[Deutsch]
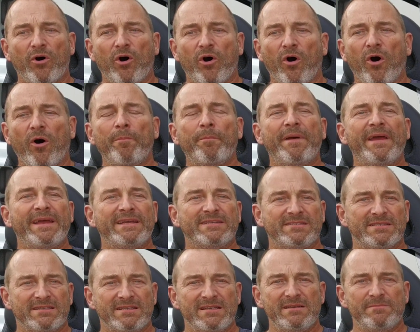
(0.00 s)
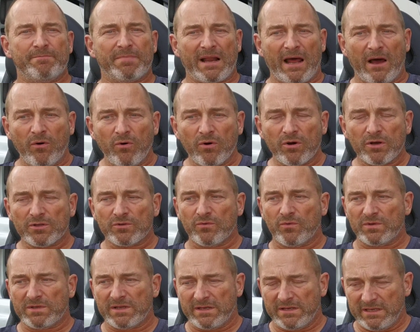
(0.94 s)
Ob es die braucht
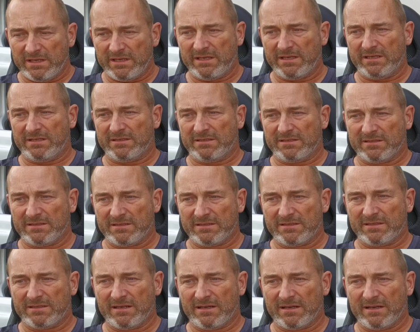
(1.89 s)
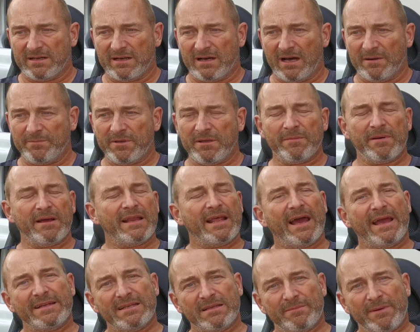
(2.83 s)
oder nicht, da habe ich meine
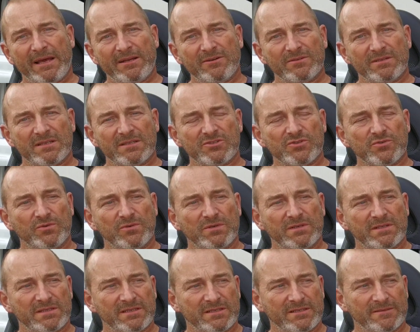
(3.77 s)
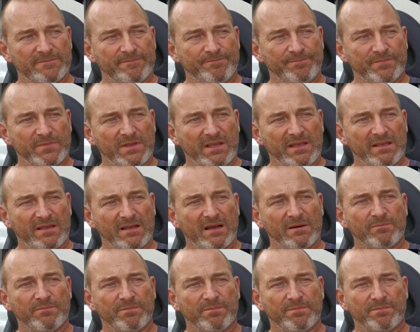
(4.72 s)
eigene Meinung dazu. Ähm, ich
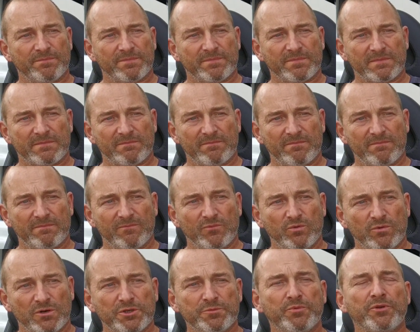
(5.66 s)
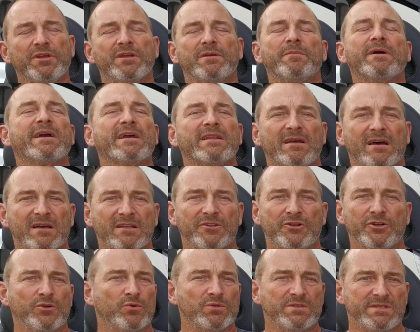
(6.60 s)
habe ursprünglich immer gedacht,
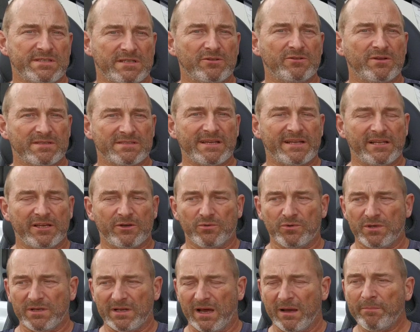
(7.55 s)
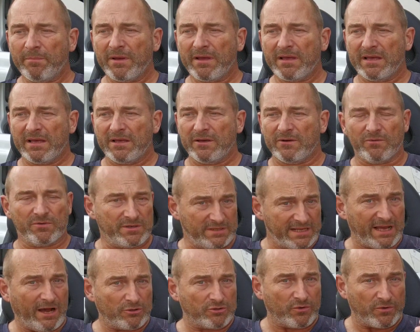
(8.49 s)
Renault zieht dort seine Kunden ab oder
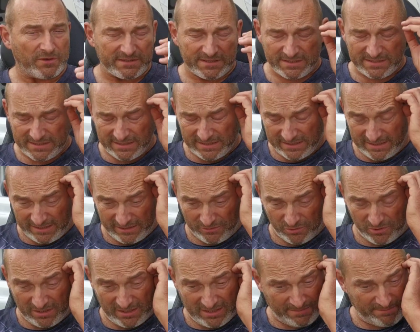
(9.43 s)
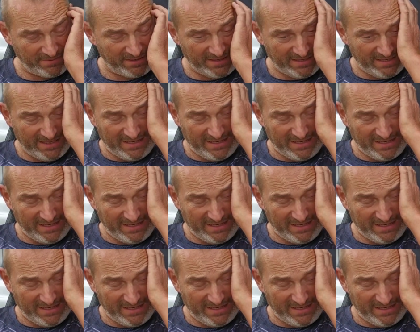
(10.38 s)
die Autohäuser ziehen ihre Kunden ab.